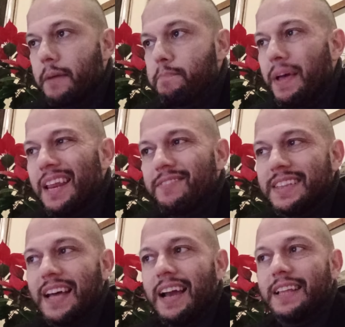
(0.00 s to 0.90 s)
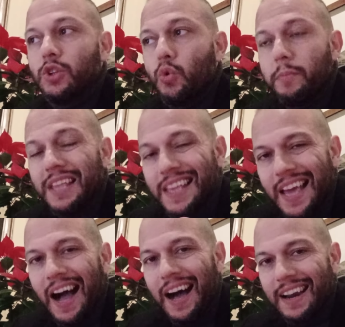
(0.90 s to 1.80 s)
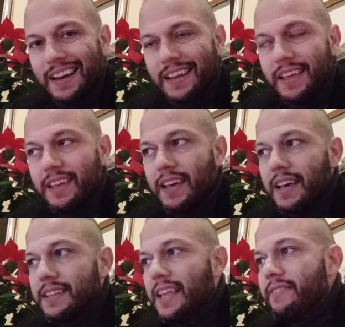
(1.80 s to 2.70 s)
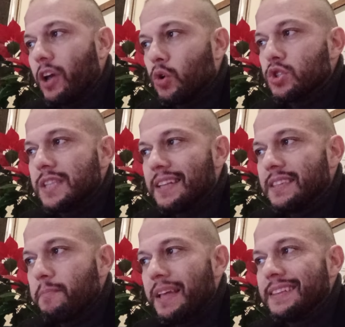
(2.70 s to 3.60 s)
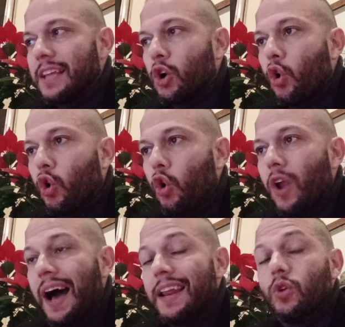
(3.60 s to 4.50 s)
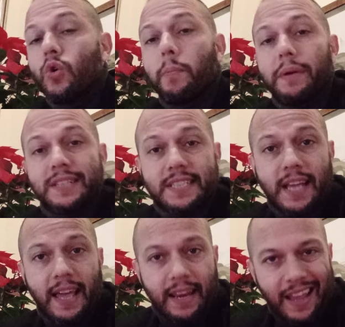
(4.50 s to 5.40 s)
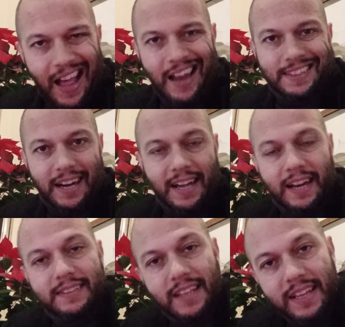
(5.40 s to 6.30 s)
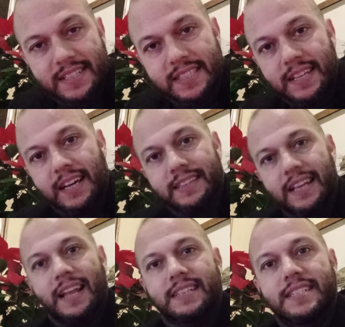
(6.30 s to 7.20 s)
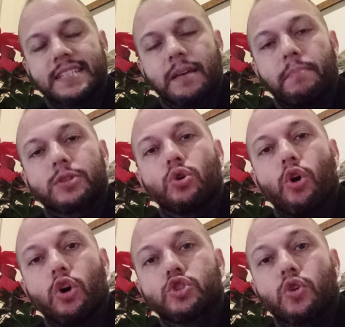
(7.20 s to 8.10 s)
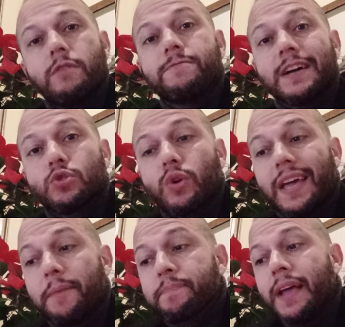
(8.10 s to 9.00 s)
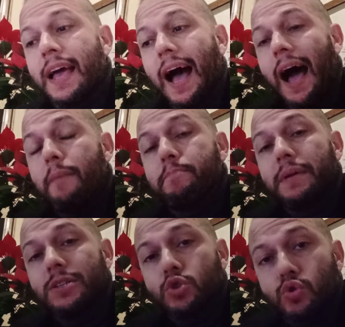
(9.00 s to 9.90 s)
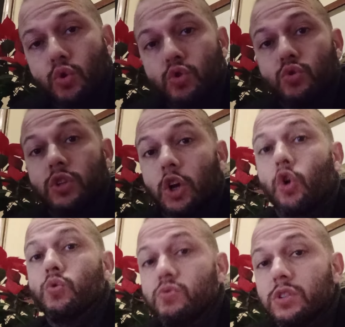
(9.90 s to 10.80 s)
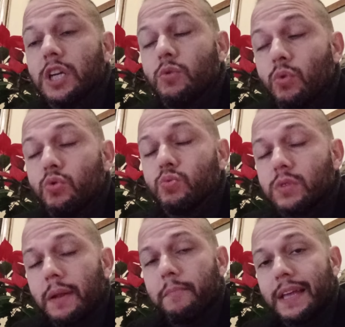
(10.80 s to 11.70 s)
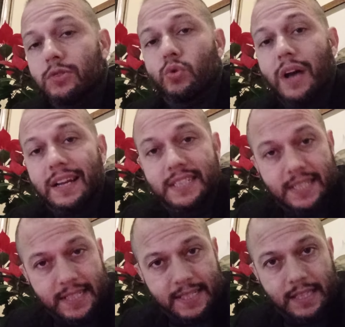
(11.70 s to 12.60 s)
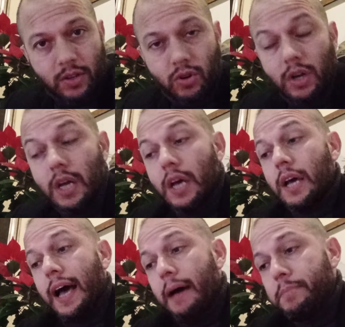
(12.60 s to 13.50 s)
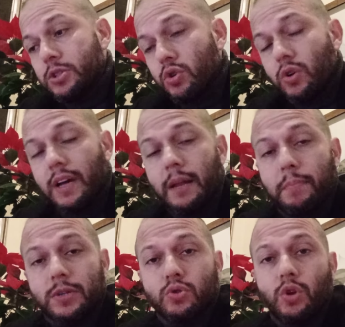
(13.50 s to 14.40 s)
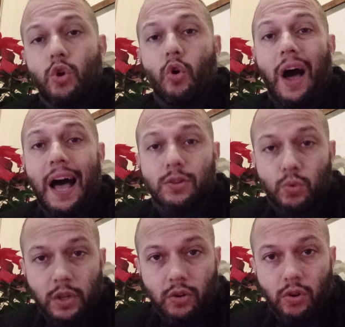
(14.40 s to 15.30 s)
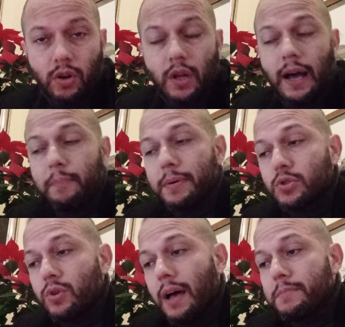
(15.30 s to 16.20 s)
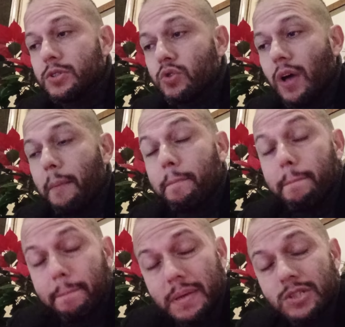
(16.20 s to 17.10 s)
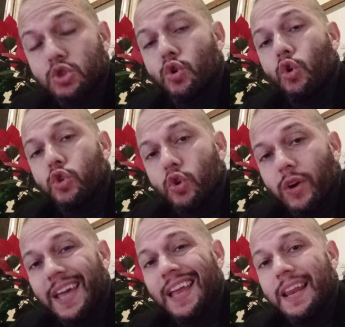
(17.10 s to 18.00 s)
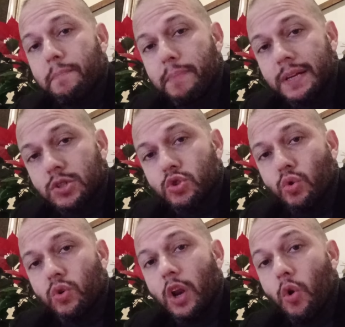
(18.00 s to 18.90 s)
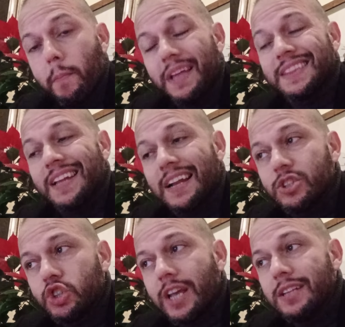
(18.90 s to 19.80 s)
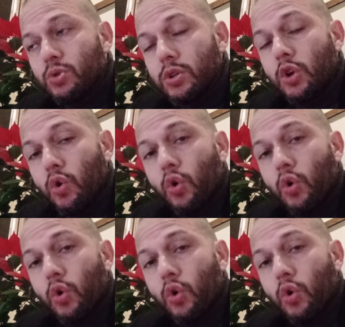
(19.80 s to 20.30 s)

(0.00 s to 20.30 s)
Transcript: Per evitare di umiliarli, devi costantemente coccolare i loro pensieri. Altra caratteristica del narcisista patologico è il fatto che ha bisogno di continuo nutrimento narcisistico, ha bisogno che le persone lo adulino, ha, persona, ha, bisogno, ha, bisogno, che le persone lo mettano al centro del